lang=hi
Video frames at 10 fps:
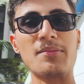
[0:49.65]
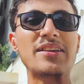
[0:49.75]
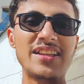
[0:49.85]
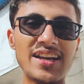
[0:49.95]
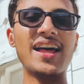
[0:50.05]
सच्चा
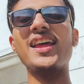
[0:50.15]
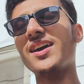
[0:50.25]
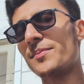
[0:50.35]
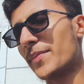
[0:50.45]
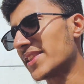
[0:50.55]
मछली खा
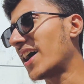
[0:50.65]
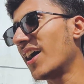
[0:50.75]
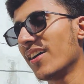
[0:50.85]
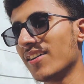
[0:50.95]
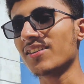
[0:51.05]
रहा है
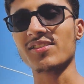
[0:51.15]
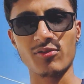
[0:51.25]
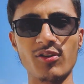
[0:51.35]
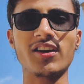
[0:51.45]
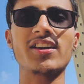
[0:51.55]
बंदा
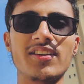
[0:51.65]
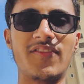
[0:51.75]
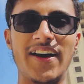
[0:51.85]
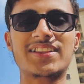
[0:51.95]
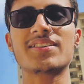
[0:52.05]
कोई
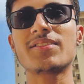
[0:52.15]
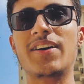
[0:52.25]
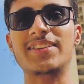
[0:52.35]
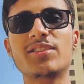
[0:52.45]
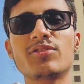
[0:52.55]
फायदा
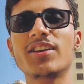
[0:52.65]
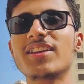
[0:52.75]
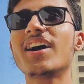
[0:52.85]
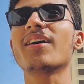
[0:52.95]
फायदा तो देगी